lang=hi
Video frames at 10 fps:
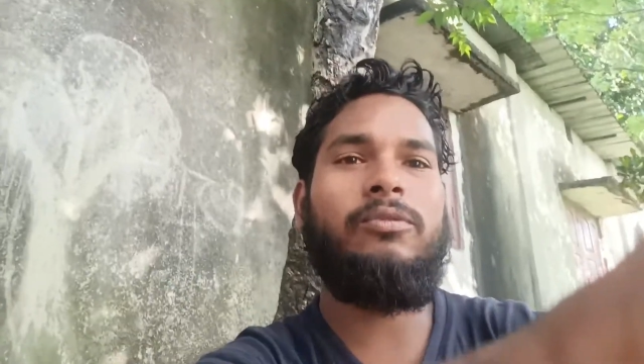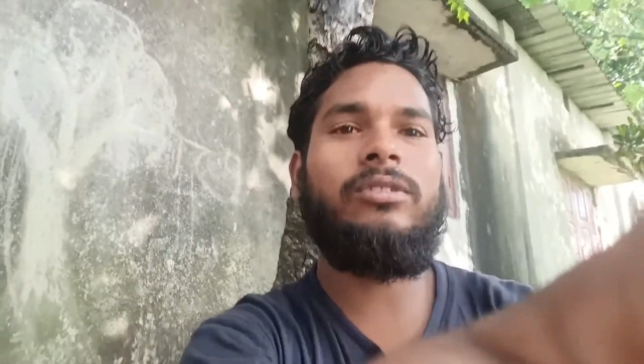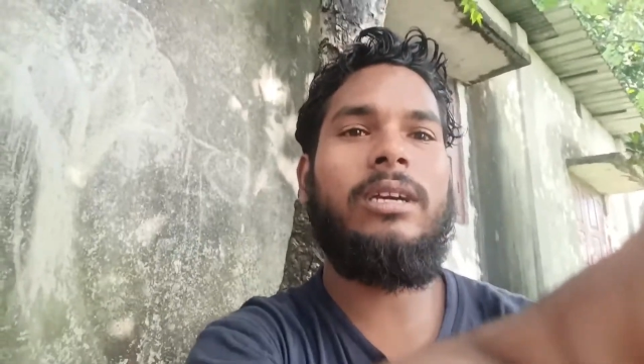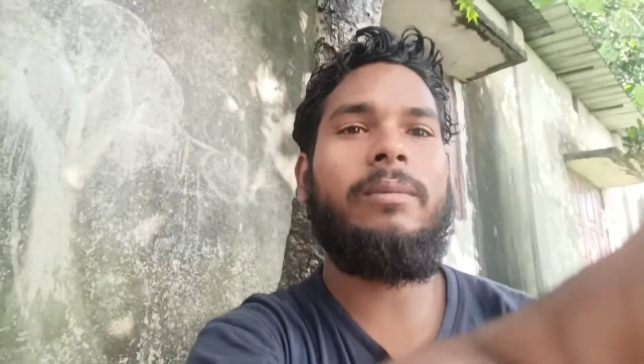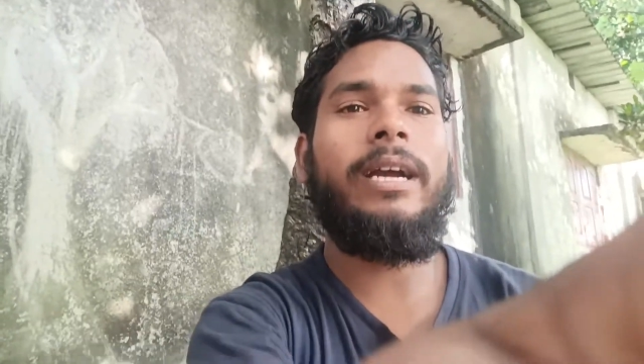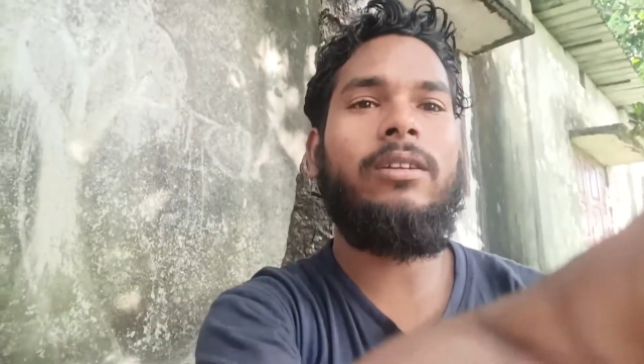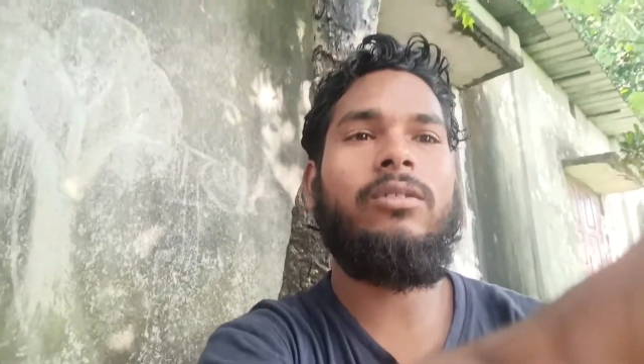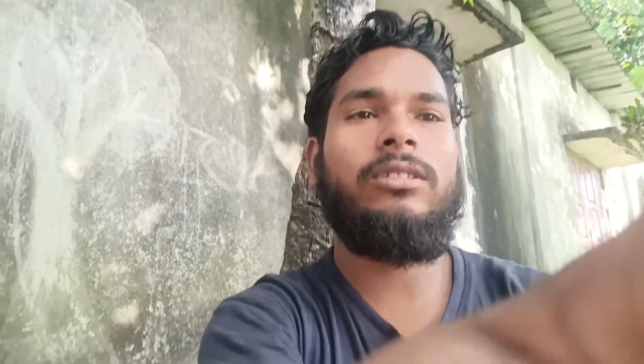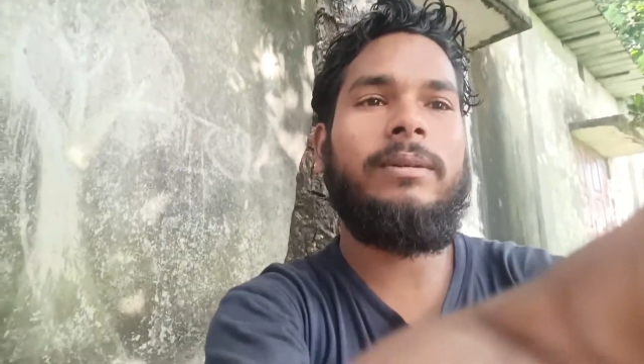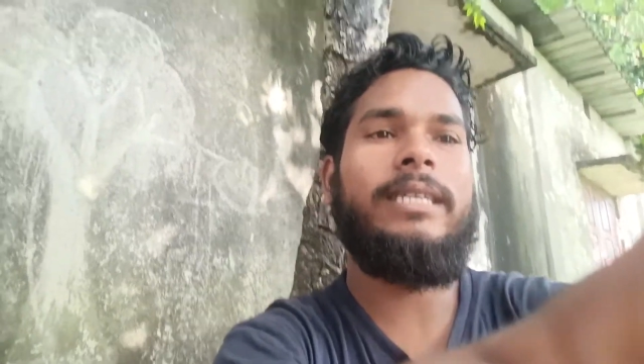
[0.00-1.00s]
पूछा भाई लोग
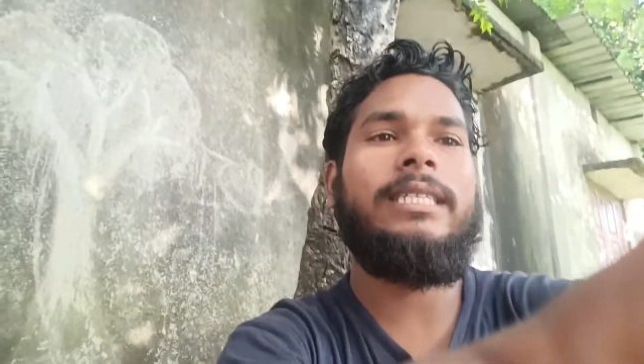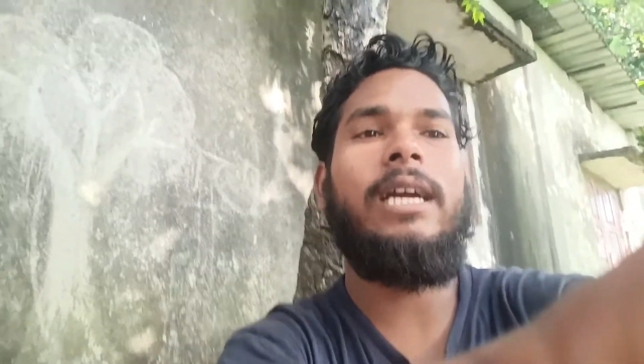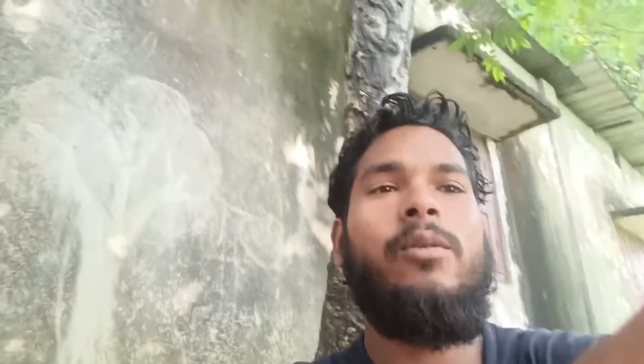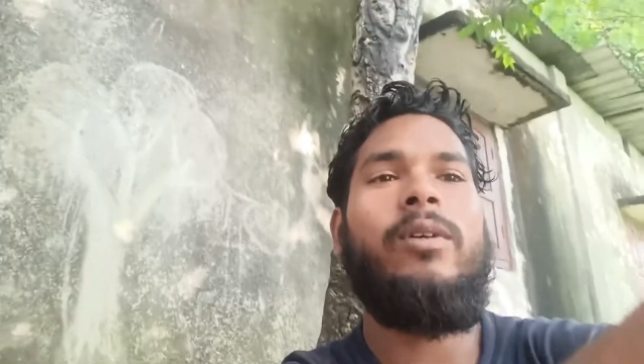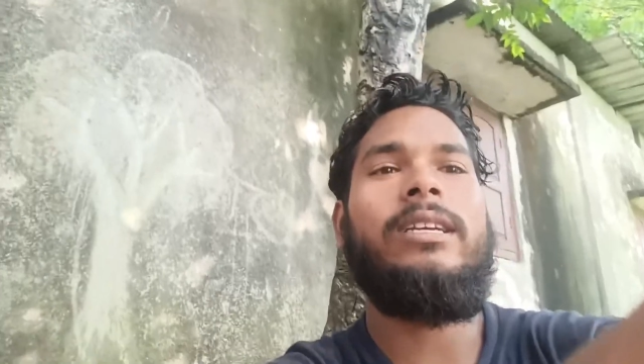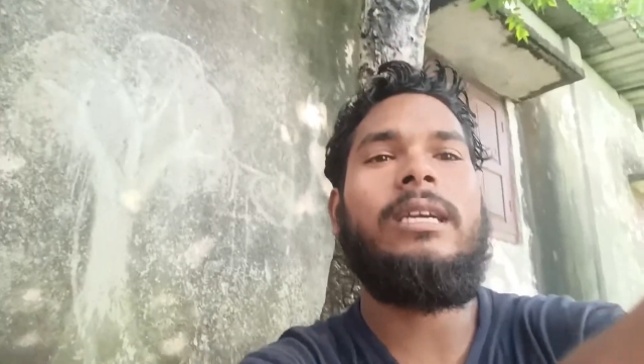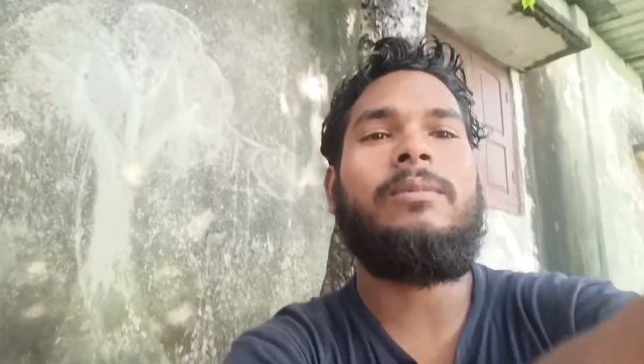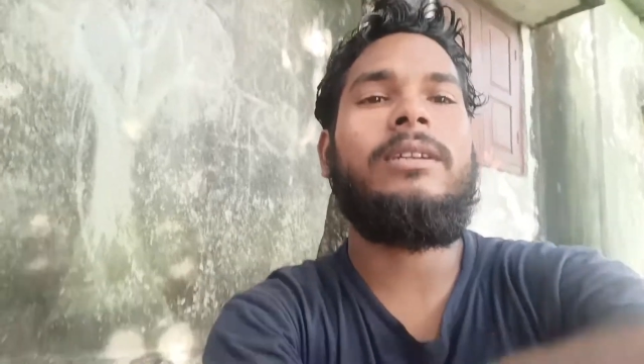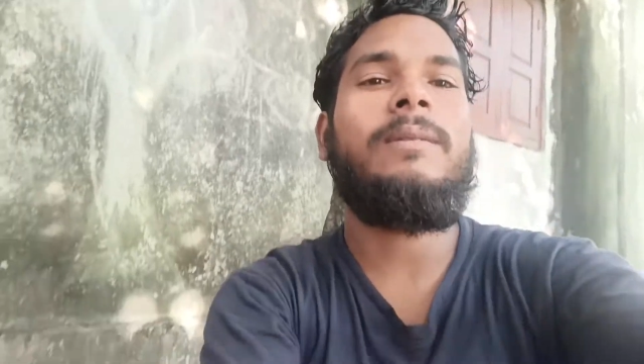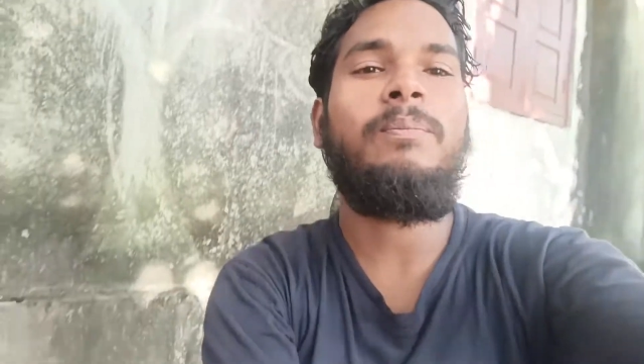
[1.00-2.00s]
से भाई क्या हुआ यहाँ पर